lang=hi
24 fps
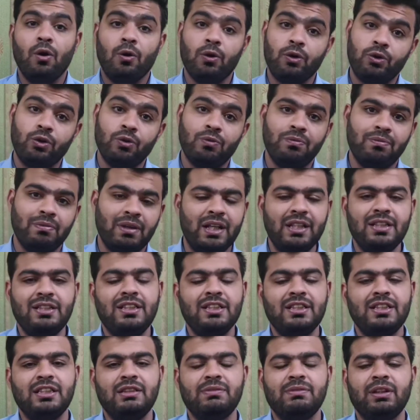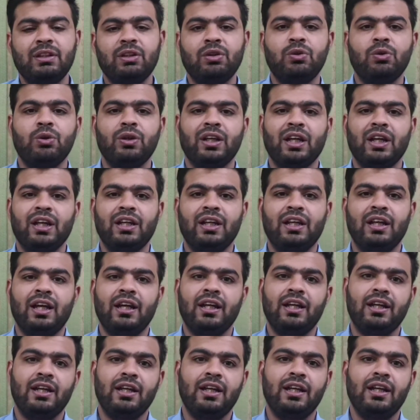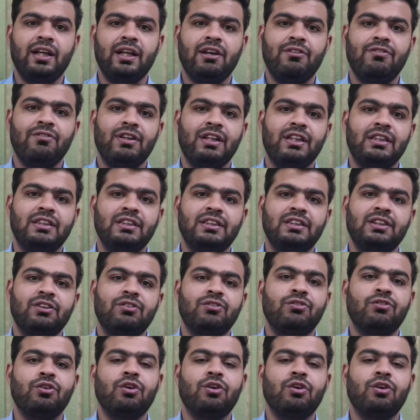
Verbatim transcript: और जो मेन चीज़ इसमें इंक्लूड की है की गई है फ्रेंड्स